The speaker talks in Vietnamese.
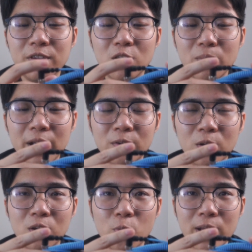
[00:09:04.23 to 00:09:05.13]
Vino
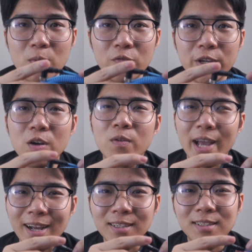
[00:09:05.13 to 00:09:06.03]
Macro nó quay một video
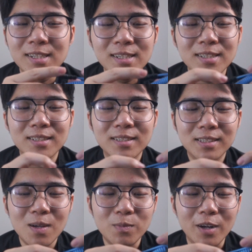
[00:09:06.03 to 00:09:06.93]
ngắn
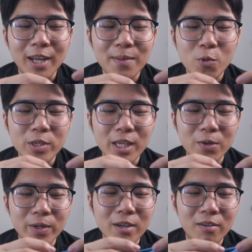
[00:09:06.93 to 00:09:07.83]
xong rồi cái buổi
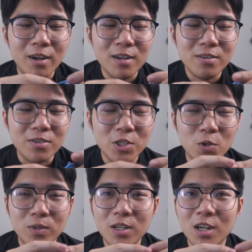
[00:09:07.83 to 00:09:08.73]
chiều cái con hết được sử
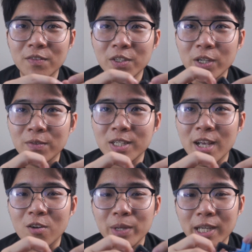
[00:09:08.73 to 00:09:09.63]
dụng nó rồi phải chuyển qua
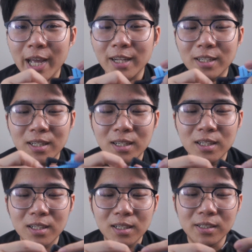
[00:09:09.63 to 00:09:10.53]
xài con mic khác
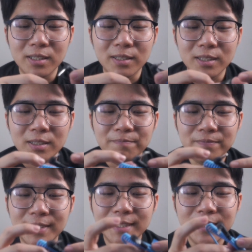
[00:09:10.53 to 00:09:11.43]
uh,
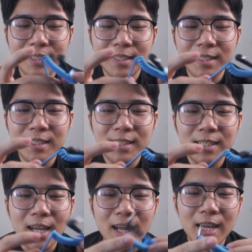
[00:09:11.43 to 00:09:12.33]

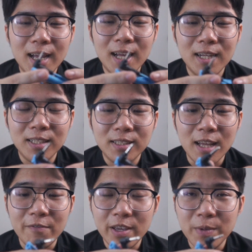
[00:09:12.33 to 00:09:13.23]
à
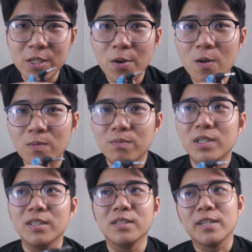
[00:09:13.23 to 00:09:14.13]
tại vì biết sao
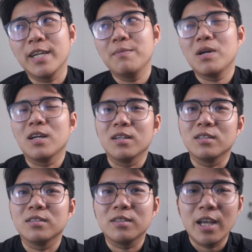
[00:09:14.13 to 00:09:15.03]
mình khi mà
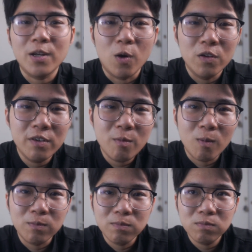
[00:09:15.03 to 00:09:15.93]
thay đổi với một
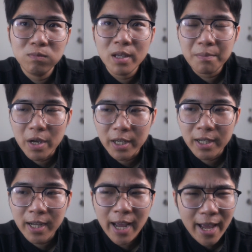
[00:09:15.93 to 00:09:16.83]
thiết bị
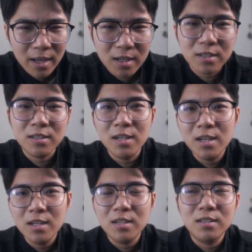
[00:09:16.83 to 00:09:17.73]
khác á
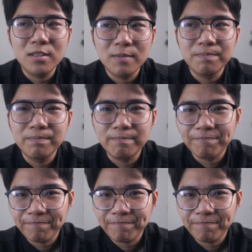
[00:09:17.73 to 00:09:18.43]
um,